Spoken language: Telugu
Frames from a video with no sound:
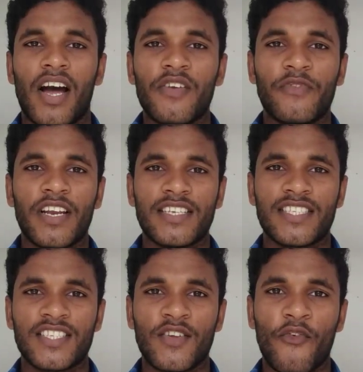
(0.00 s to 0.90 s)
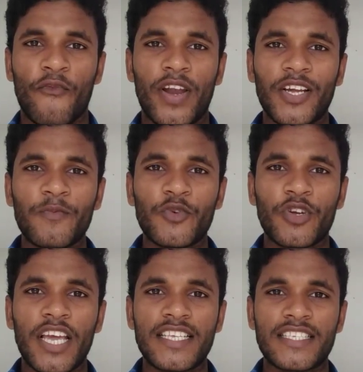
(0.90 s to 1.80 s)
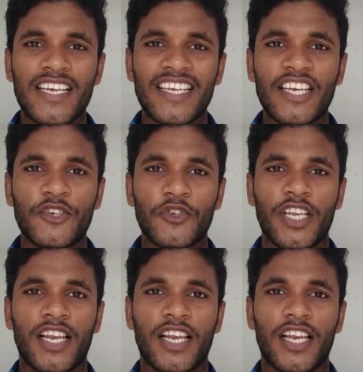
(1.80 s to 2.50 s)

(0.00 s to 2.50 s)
హాయ్ ఫ్రెండ్స్ వెల్కమ్ టు కేఎస్కే